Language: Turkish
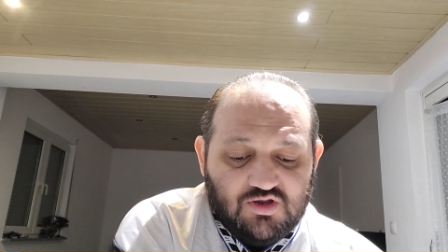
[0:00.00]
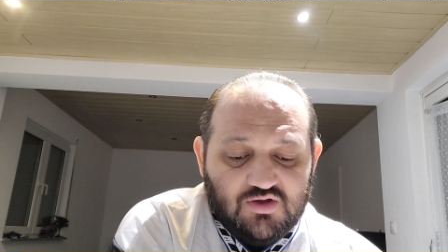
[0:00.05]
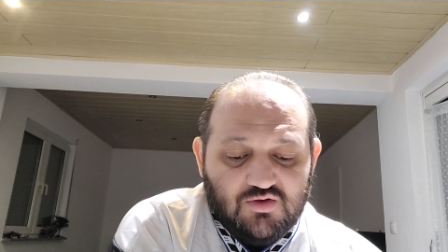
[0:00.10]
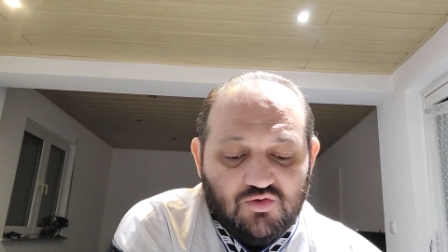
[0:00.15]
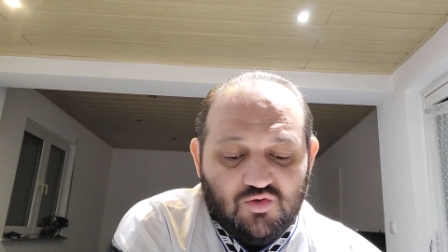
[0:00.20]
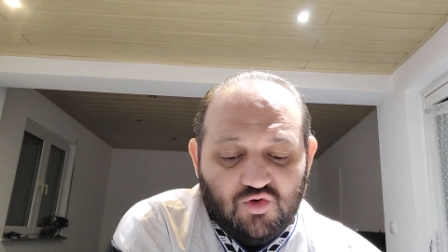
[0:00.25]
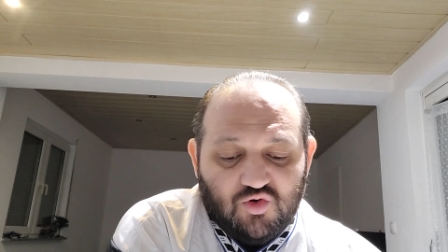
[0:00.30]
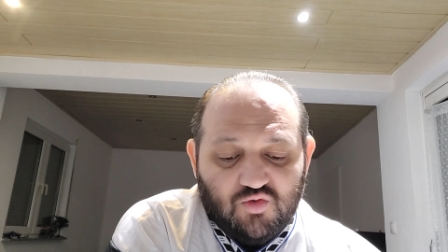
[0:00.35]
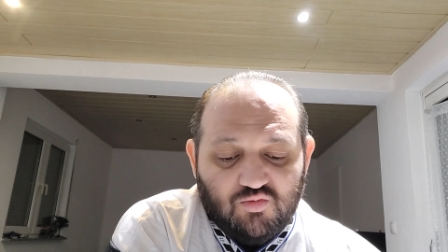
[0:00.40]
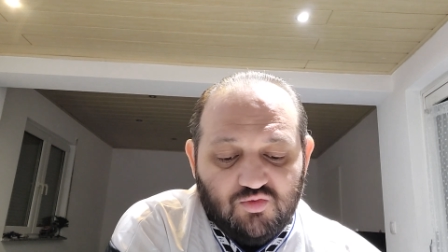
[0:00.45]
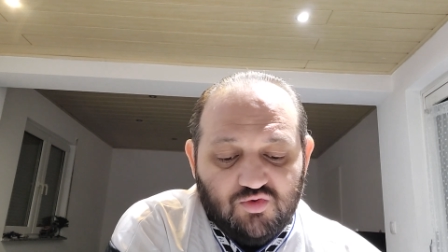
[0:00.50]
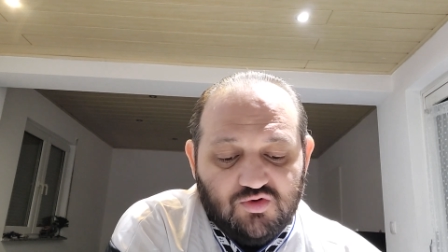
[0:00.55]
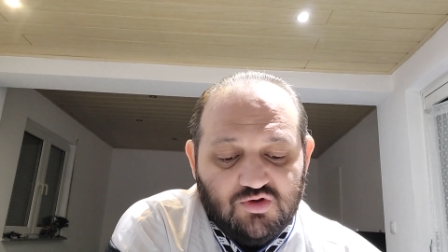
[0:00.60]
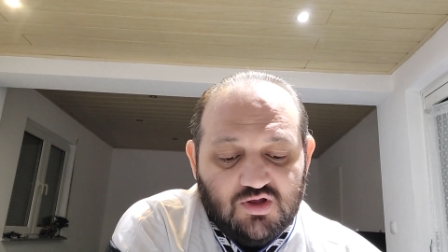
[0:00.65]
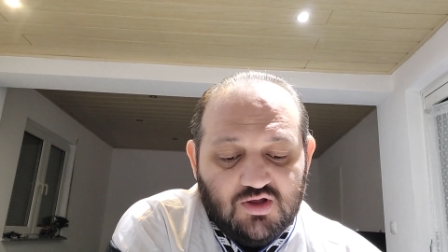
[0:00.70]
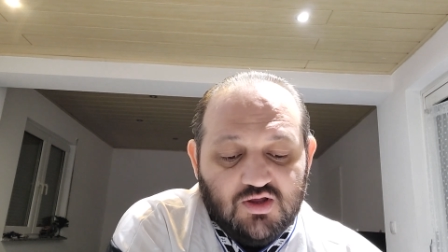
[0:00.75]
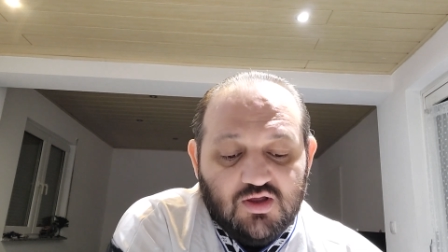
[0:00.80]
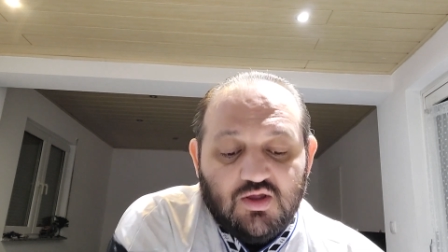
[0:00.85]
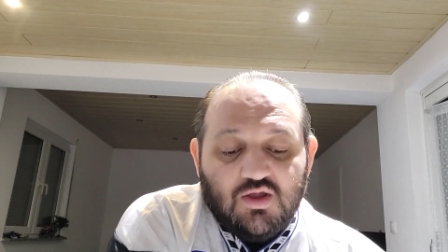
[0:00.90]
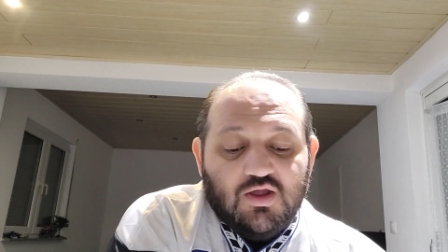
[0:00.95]
de
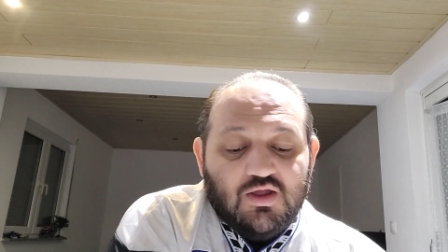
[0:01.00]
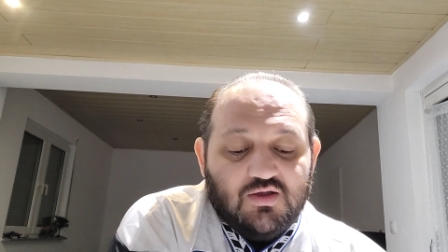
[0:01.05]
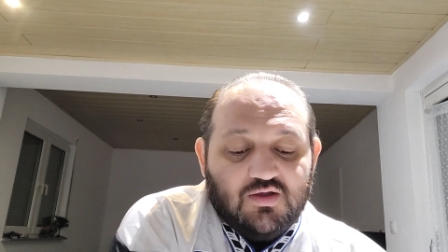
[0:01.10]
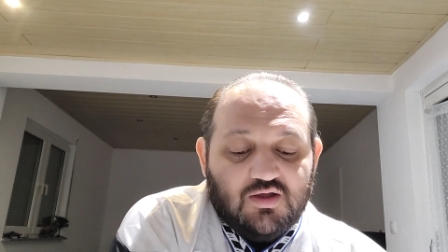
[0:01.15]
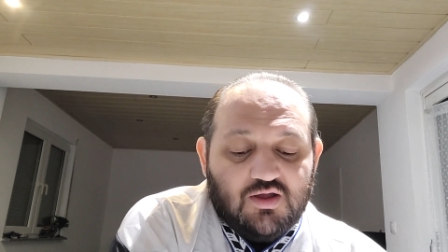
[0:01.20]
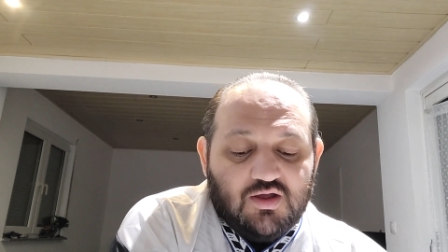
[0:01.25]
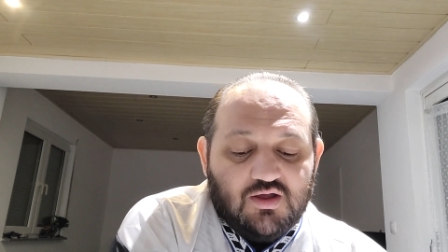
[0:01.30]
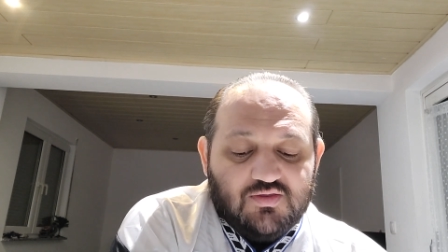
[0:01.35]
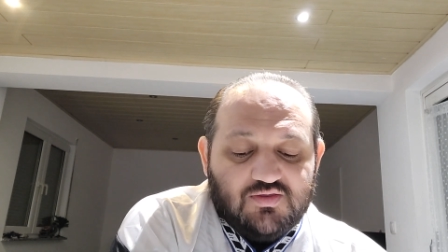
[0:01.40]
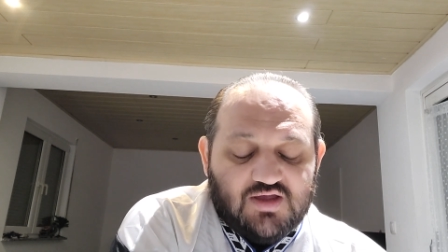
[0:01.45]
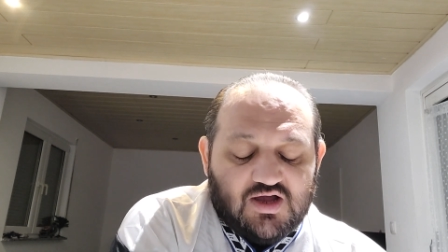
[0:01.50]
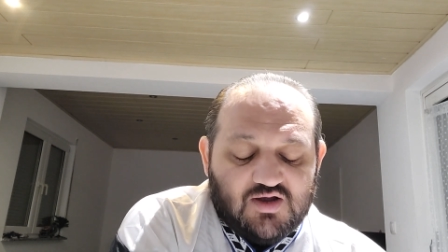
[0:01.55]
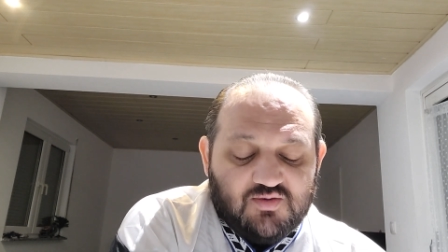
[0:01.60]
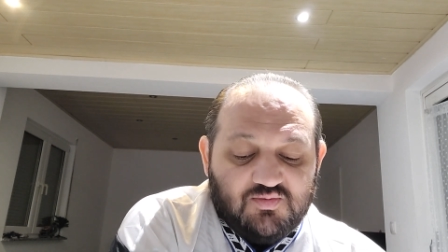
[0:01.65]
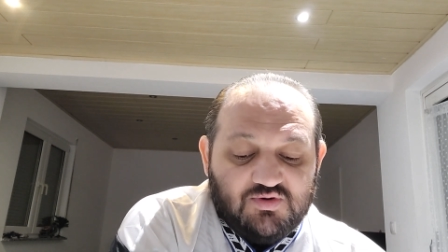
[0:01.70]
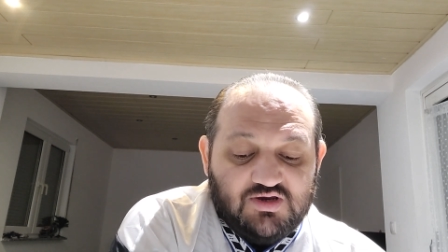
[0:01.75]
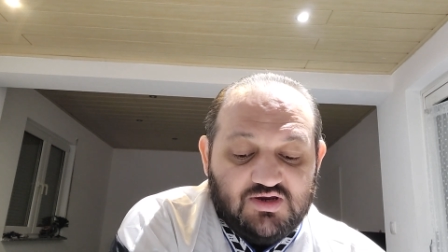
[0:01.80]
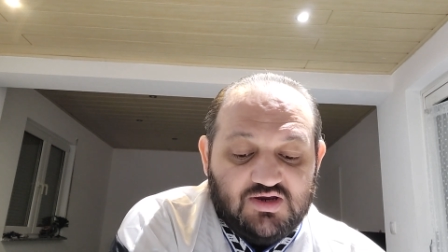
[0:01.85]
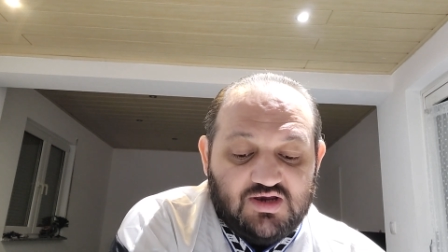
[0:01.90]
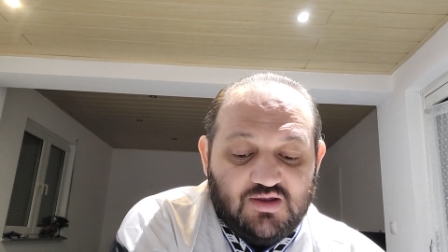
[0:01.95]
yorumuyla e,
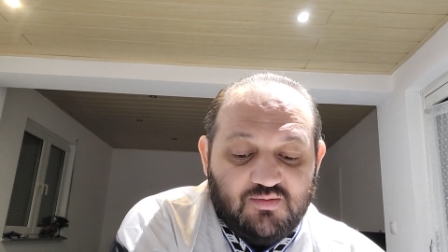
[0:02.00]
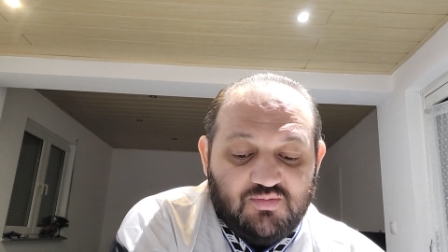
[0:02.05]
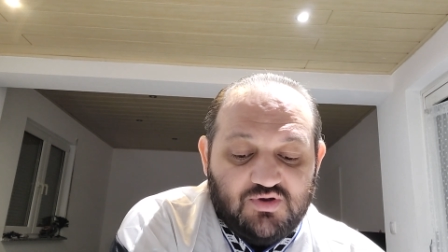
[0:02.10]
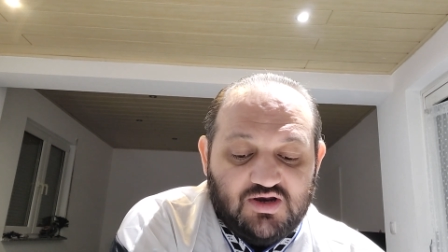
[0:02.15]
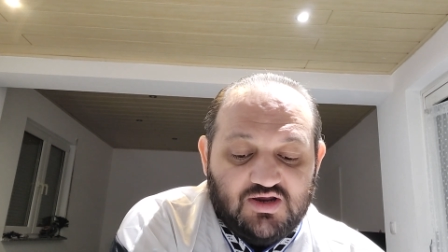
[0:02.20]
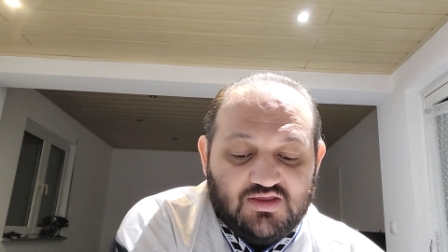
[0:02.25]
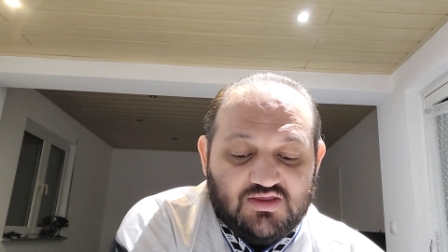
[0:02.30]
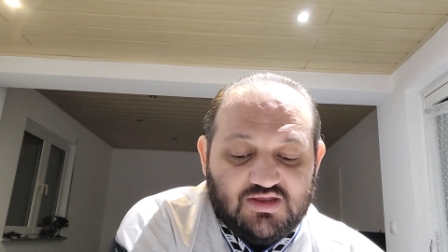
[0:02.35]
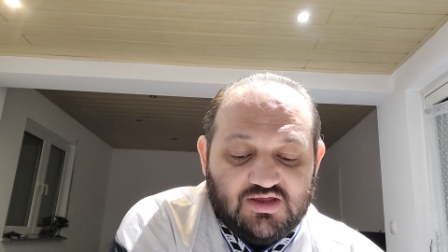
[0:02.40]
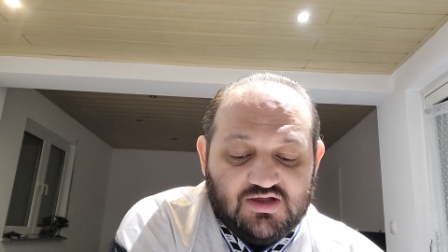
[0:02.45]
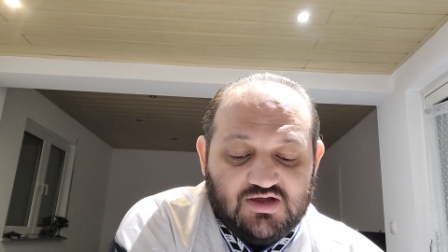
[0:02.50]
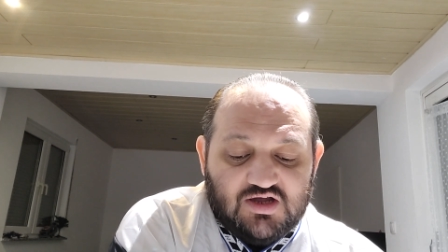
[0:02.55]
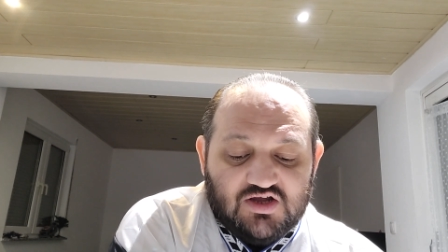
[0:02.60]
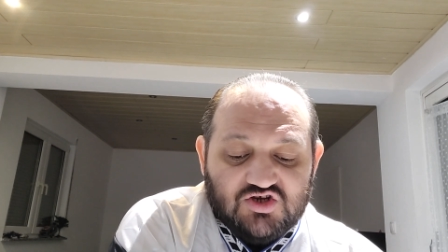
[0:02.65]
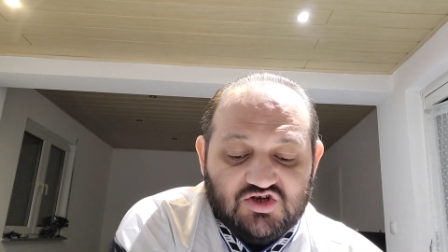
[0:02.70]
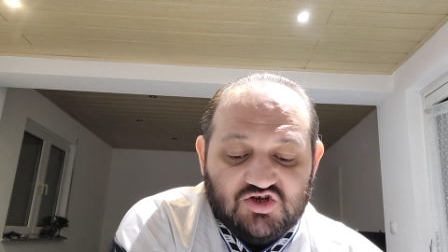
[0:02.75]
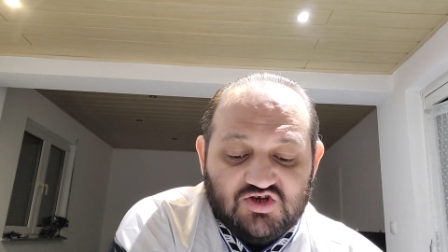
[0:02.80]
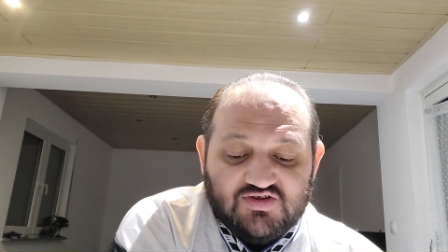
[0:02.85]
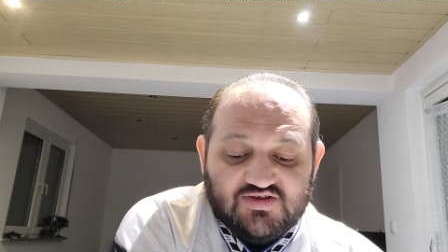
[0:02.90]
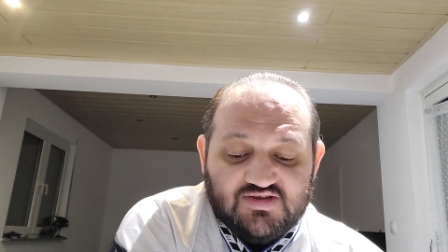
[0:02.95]
tahminiyle birlikte
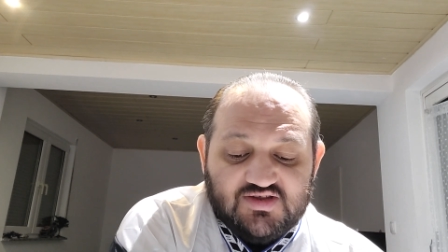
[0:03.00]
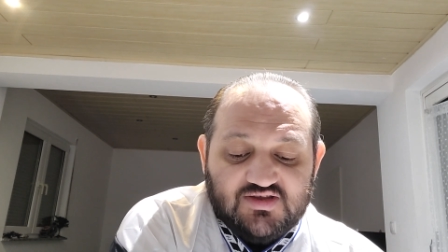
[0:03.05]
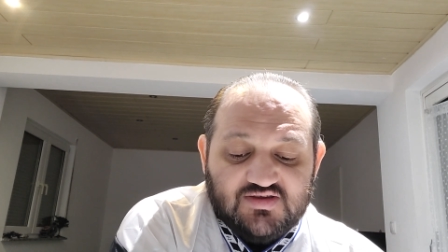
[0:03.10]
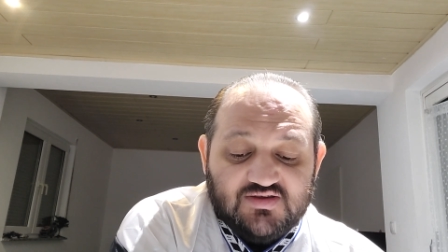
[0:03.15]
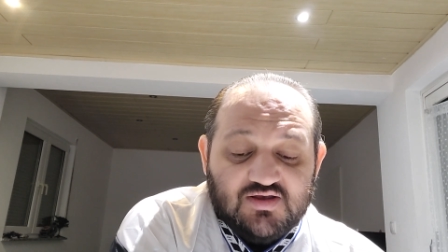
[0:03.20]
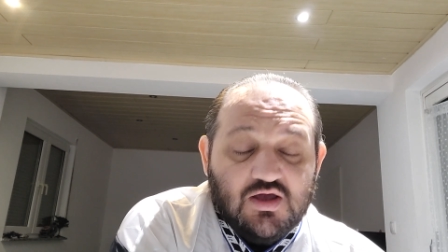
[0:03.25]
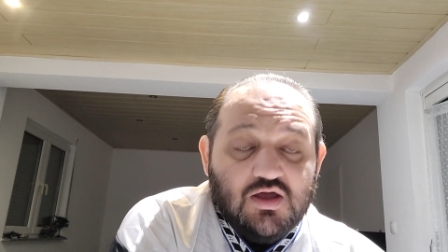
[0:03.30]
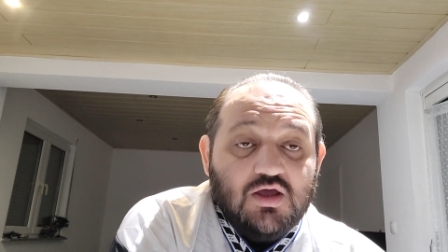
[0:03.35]
karşınızdayız.